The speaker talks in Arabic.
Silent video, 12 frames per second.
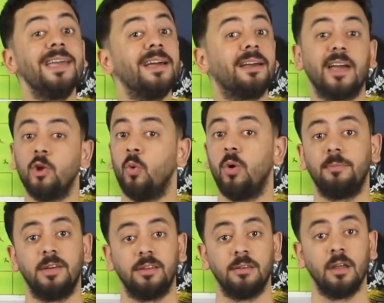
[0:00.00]
ايا كان هو
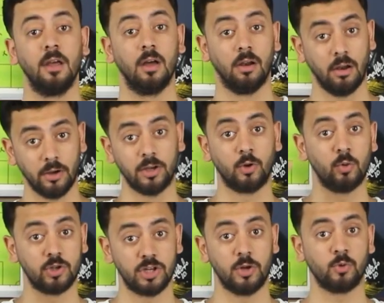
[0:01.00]
مين لايك
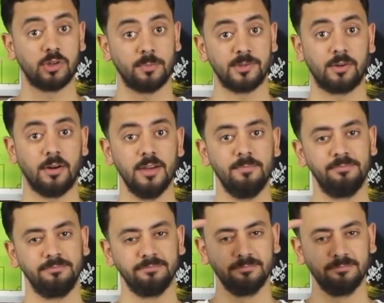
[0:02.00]
وشير وسبسكرايب